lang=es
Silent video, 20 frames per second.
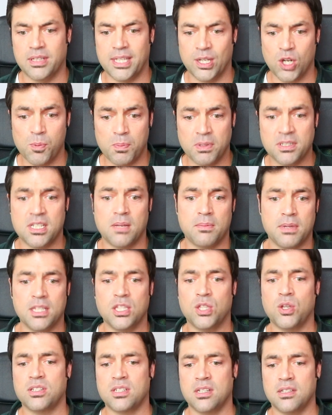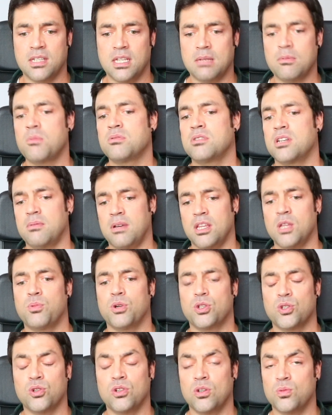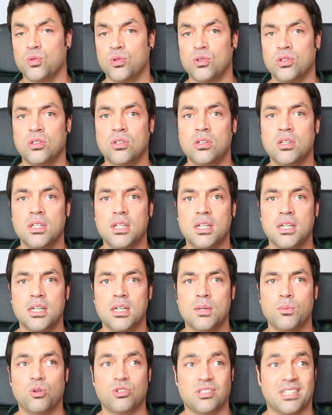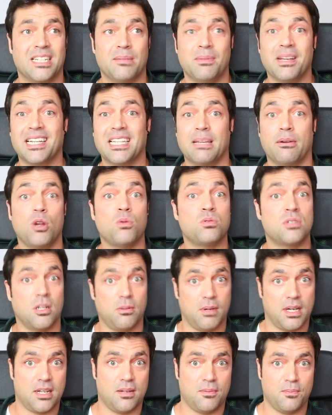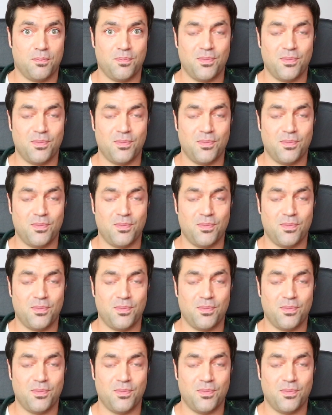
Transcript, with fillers: Tengo el pensamiento de sentirme observado por todo el mundo. Pues créeme que te van a observar.